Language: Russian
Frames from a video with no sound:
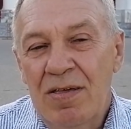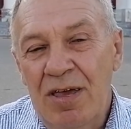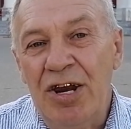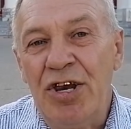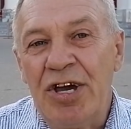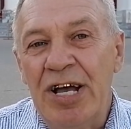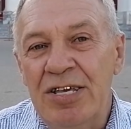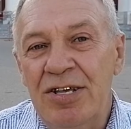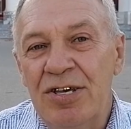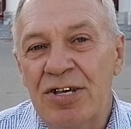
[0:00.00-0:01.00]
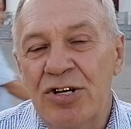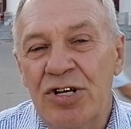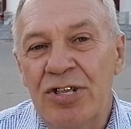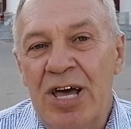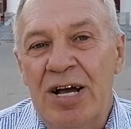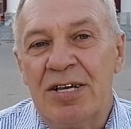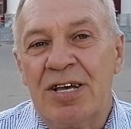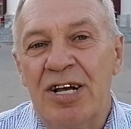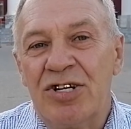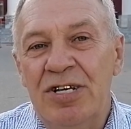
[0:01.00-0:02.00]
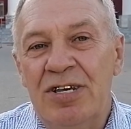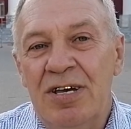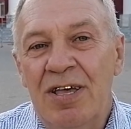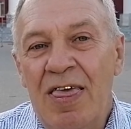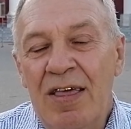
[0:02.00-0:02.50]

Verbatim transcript: или не хотите слышать, так и скажите.